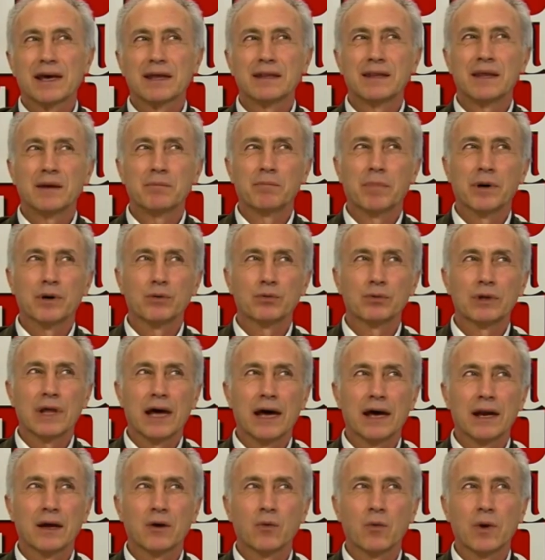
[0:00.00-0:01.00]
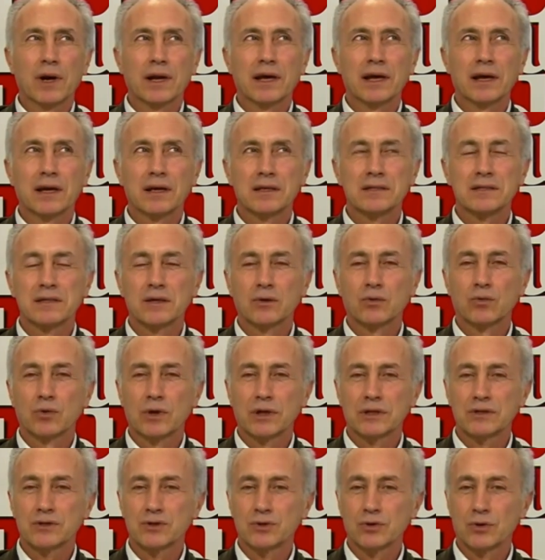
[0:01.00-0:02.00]
che debbano dare qualche
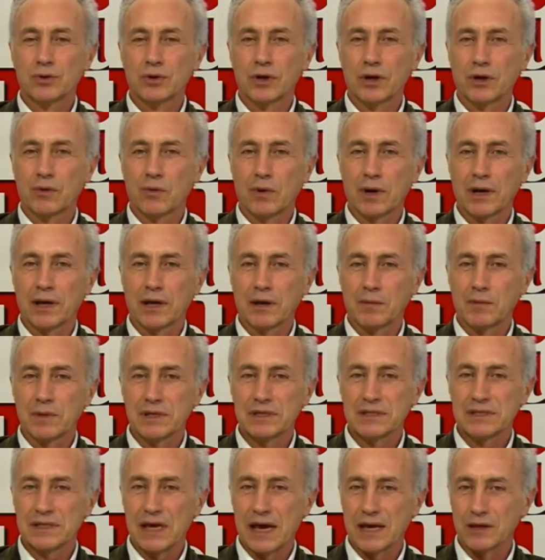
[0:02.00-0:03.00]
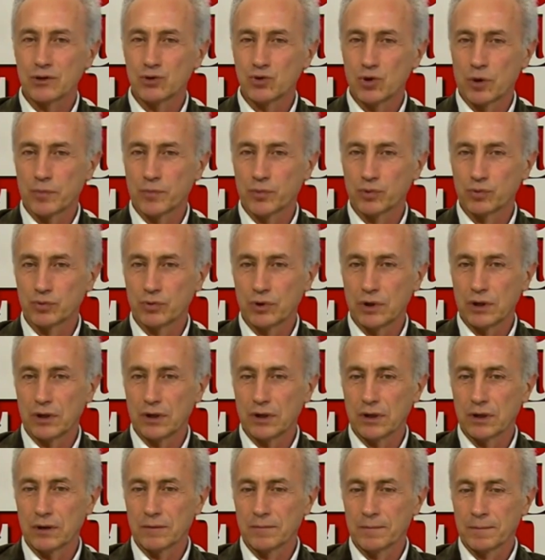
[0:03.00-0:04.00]
rassicurazione e qualche messaggio a
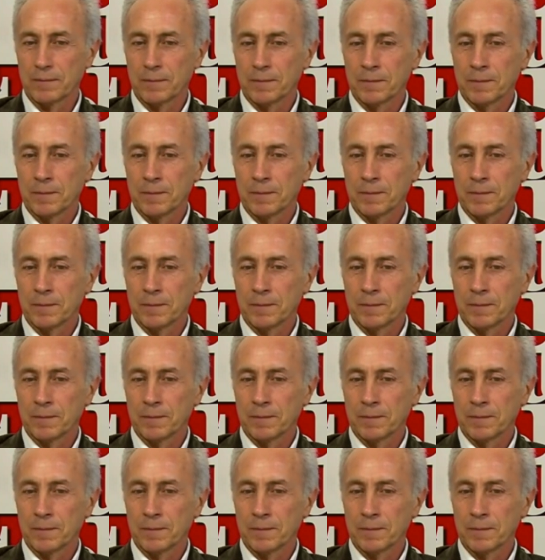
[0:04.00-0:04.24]
Putin.